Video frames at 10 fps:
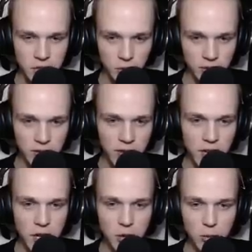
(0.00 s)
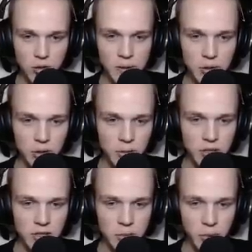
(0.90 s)
zł. I już wiem, co to będzie
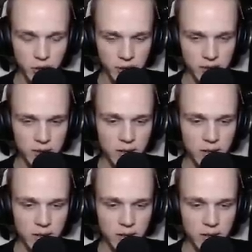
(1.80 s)
ten projekt